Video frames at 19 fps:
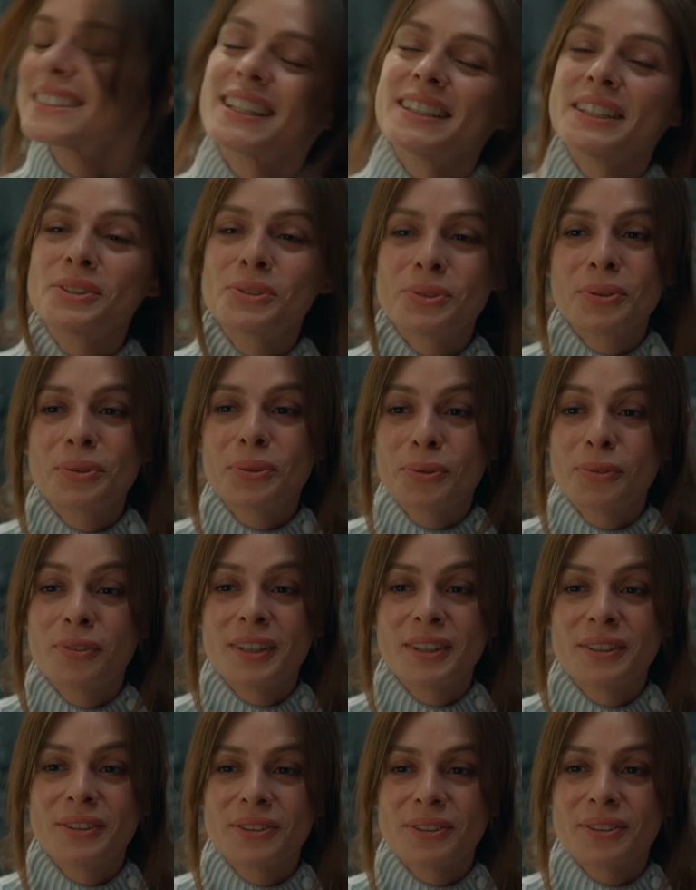Sana çok
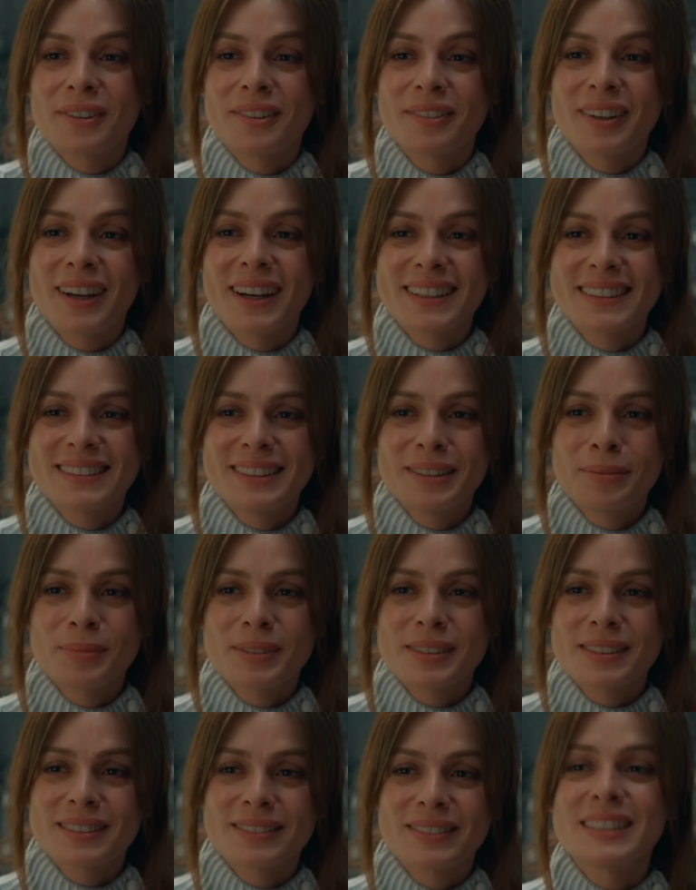güveniyor. Farkında
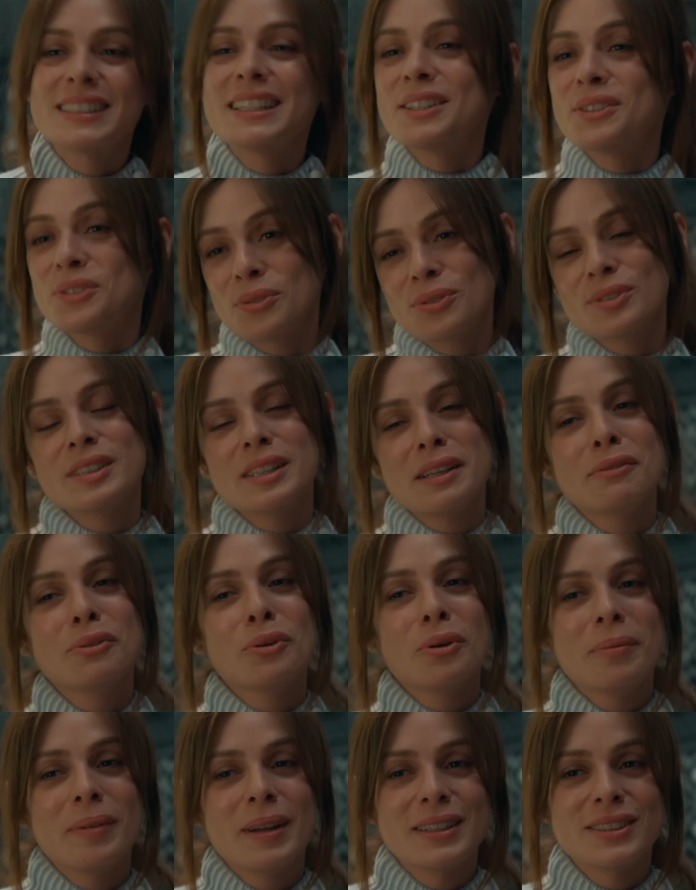mısın? Ve seni çok
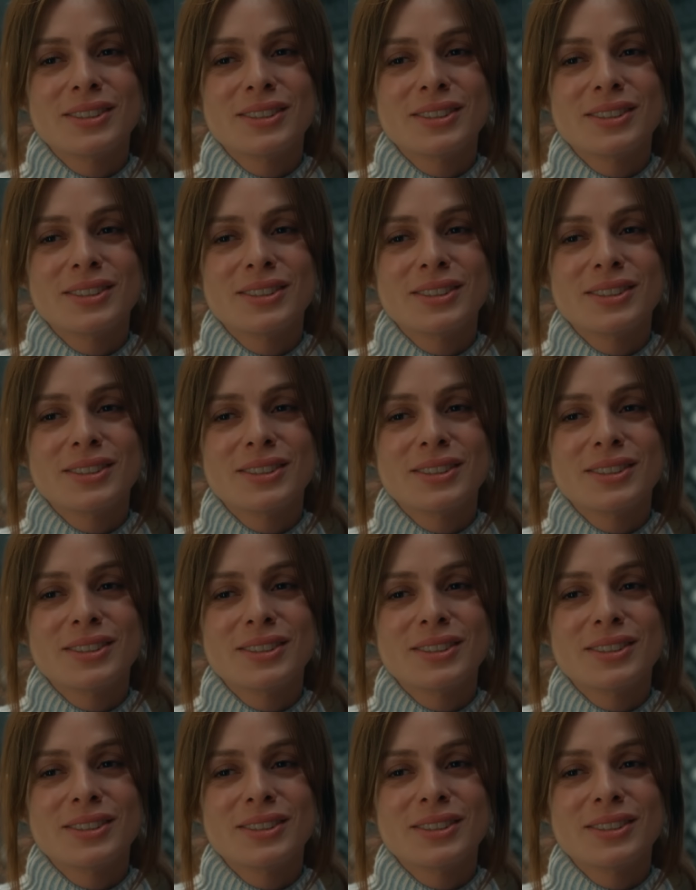seviyor